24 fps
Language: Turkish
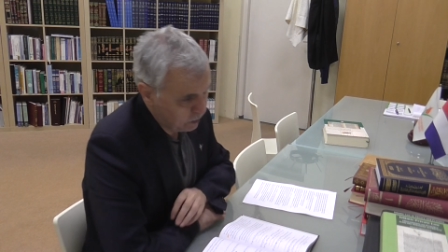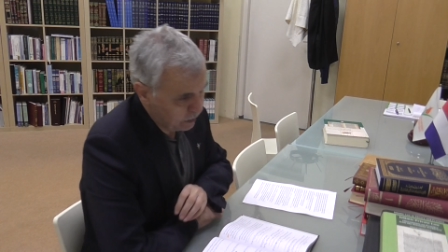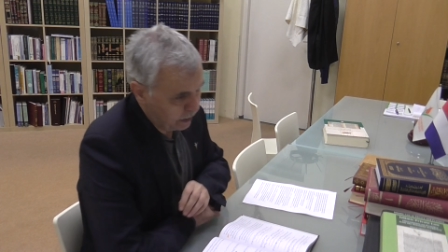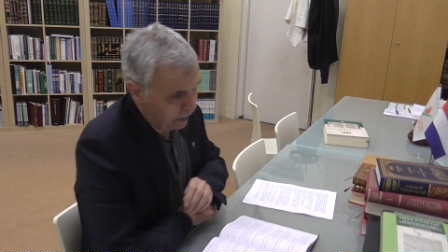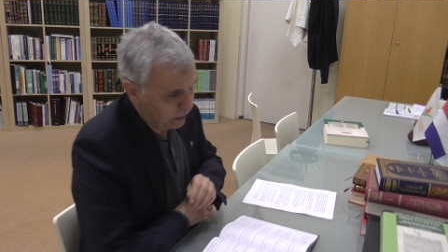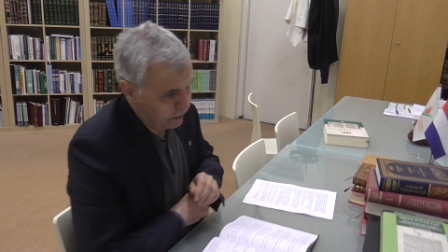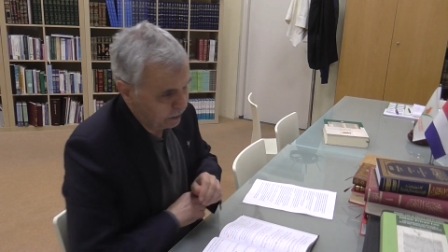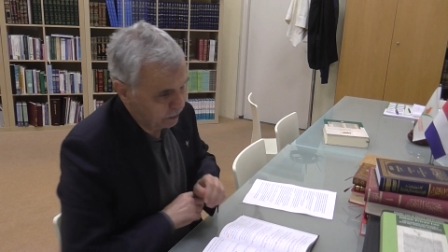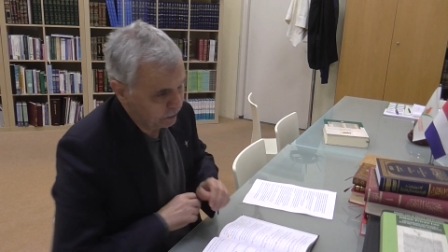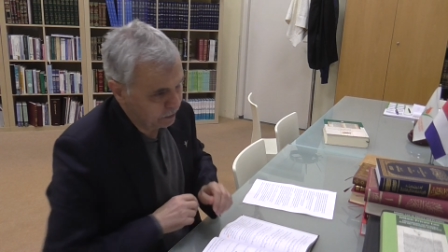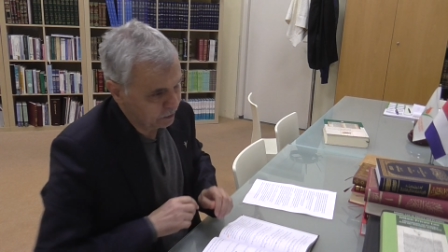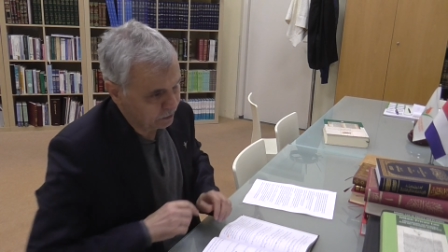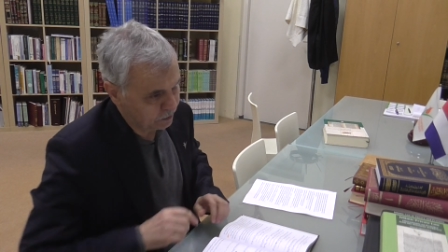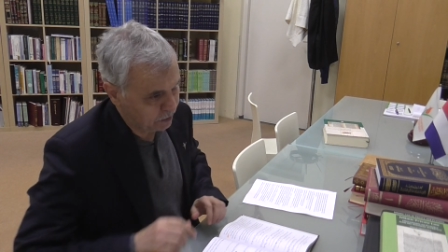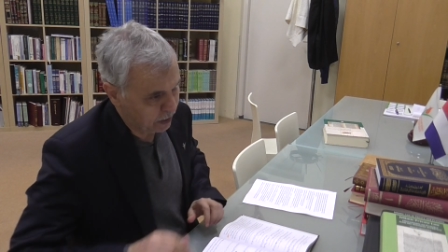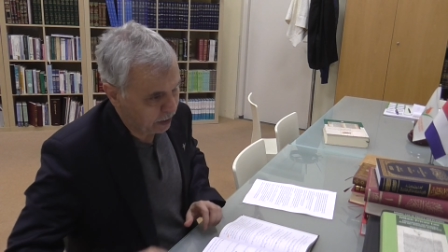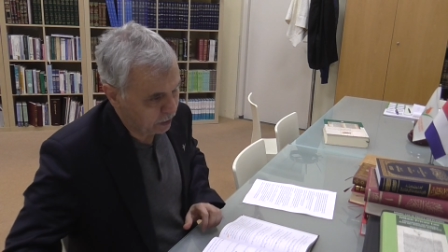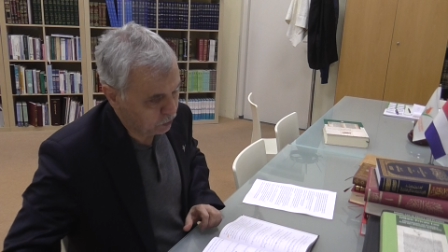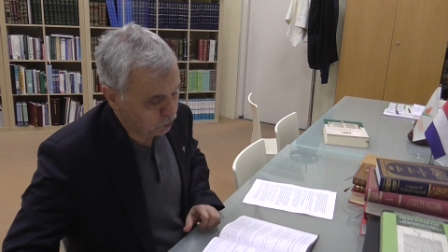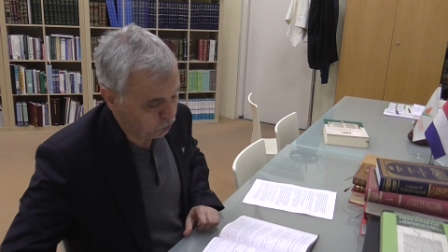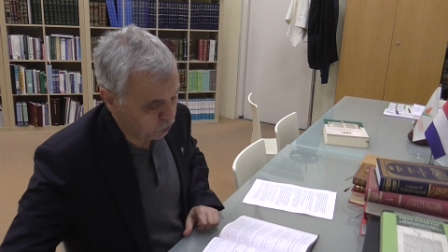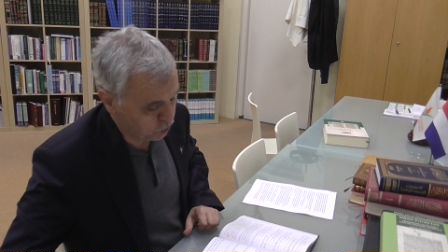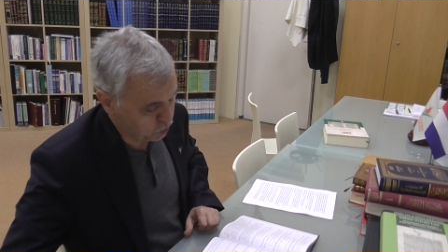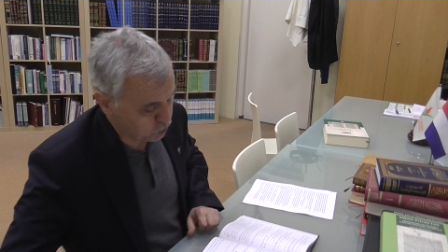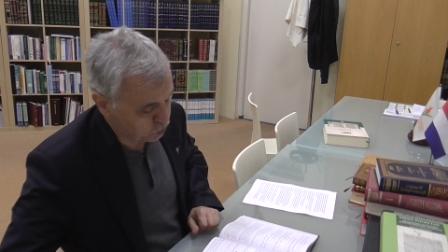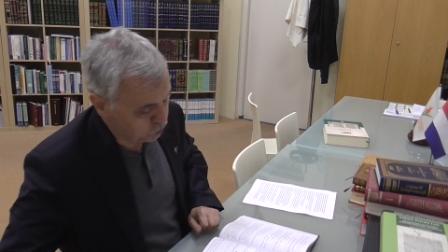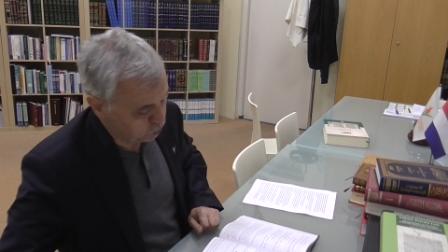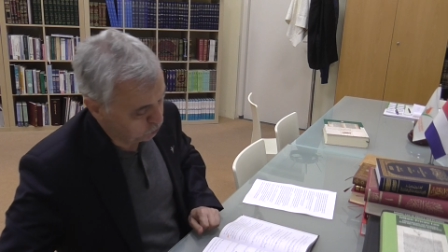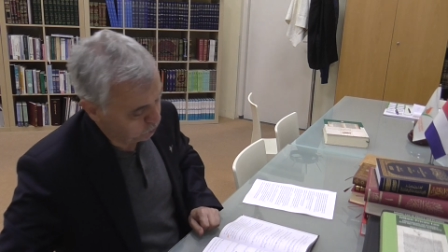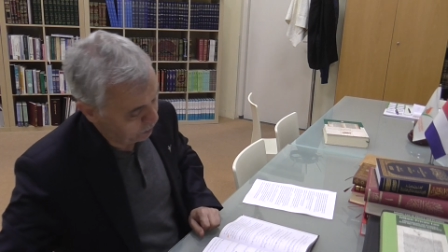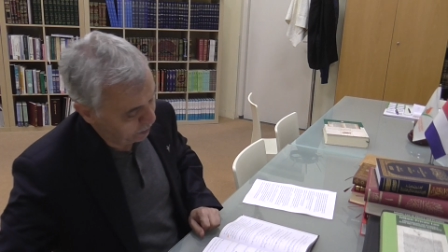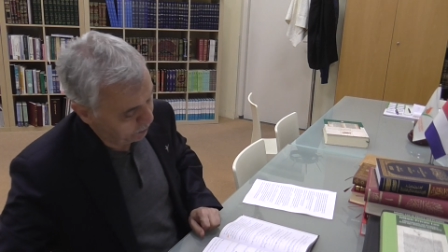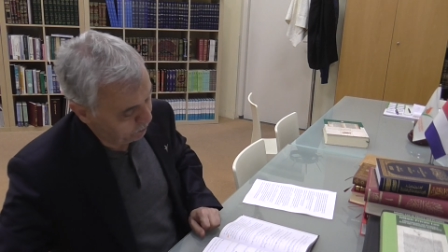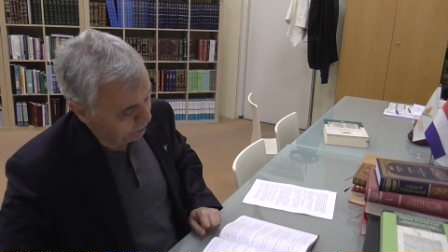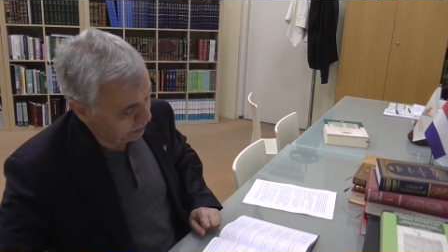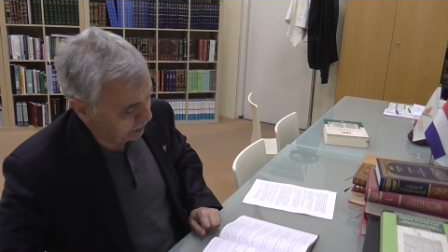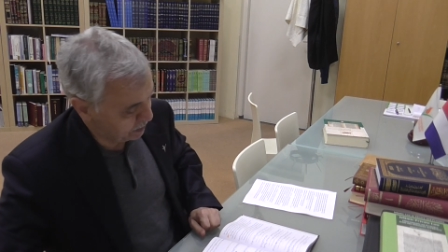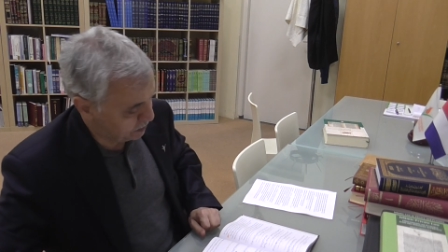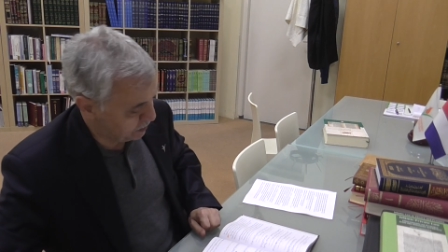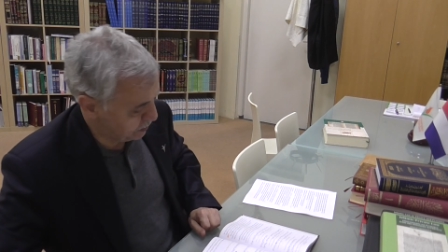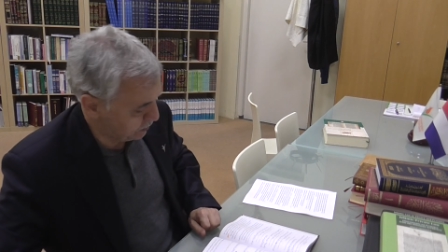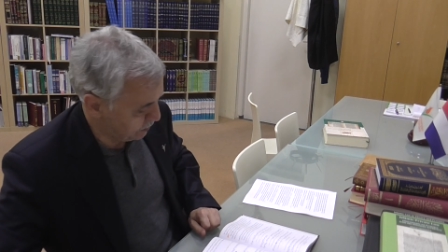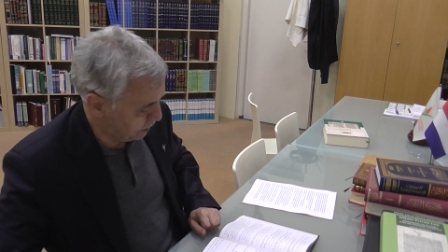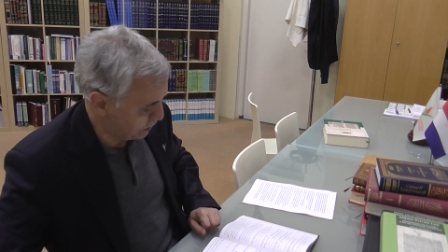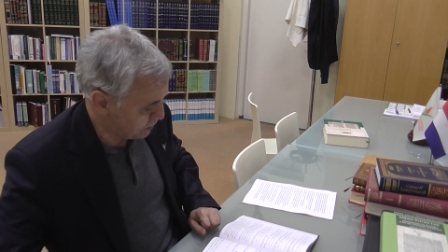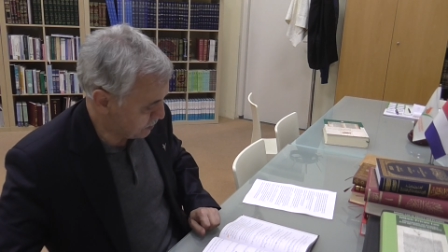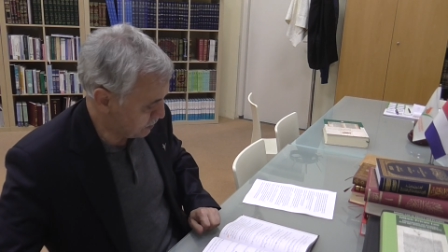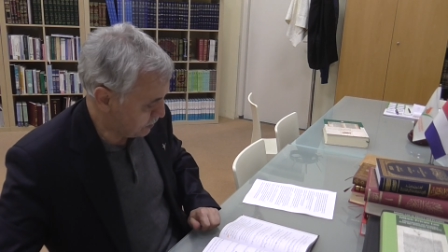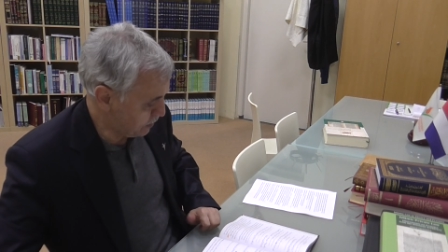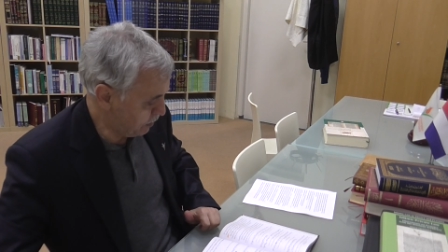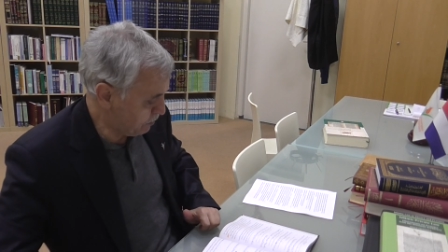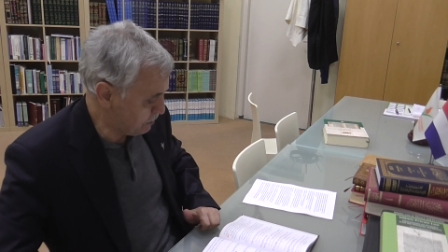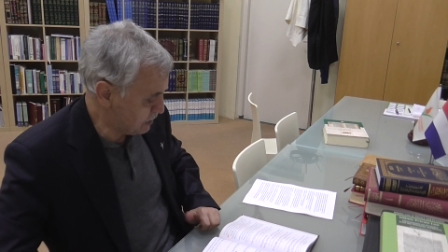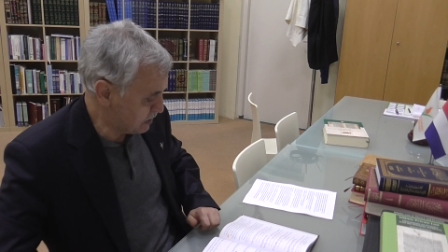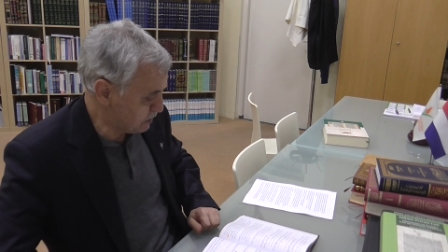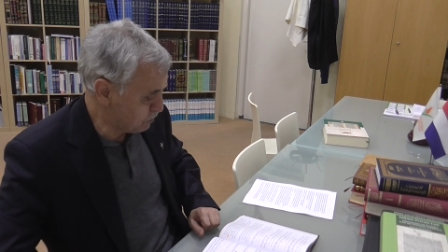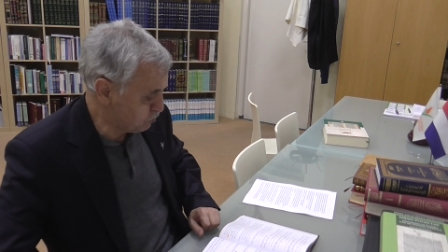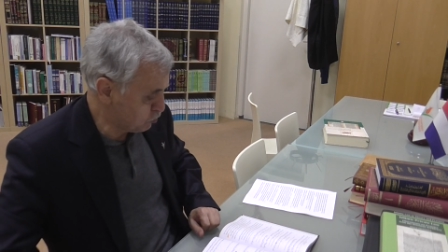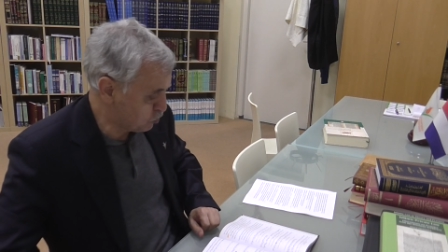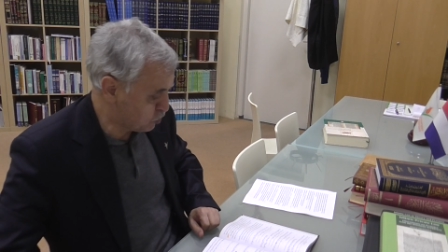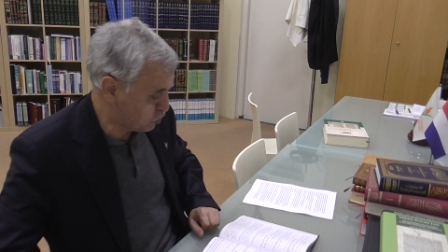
yani daha doğrusu evvelki derste biz